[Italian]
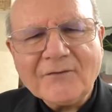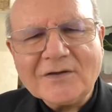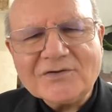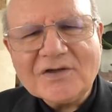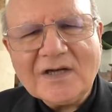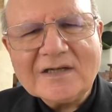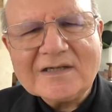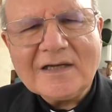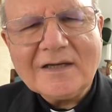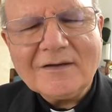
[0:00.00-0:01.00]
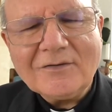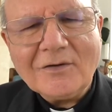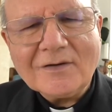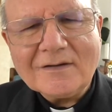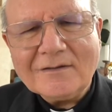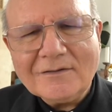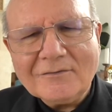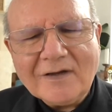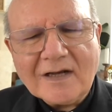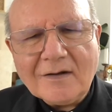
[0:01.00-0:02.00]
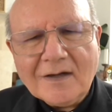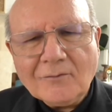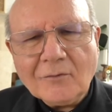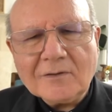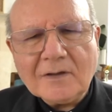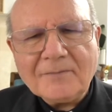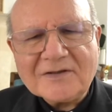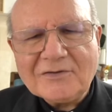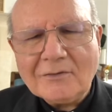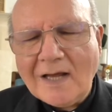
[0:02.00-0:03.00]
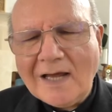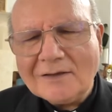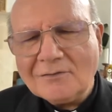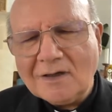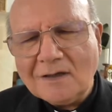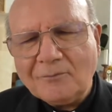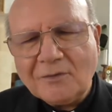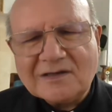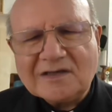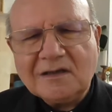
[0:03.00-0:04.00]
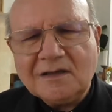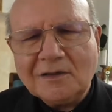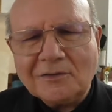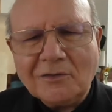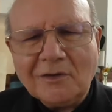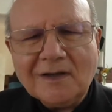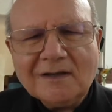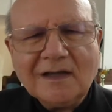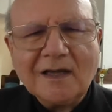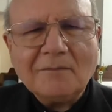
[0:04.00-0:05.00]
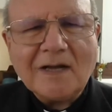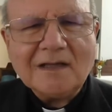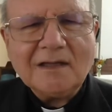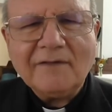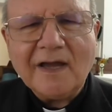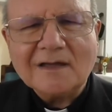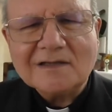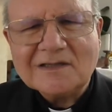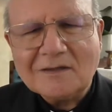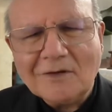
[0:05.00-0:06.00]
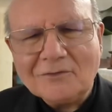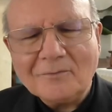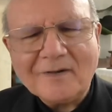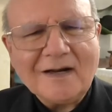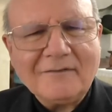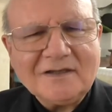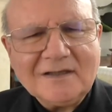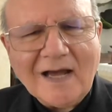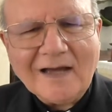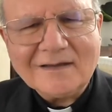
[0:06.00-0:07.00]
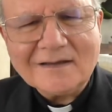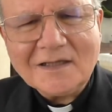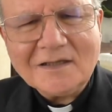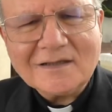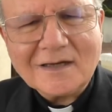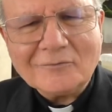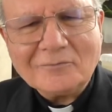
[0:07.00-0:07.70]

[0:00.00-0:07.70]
francese no, di cui era molto appassionato e poi a sentirlo declamare dei versi quando parlava di Dante, Intra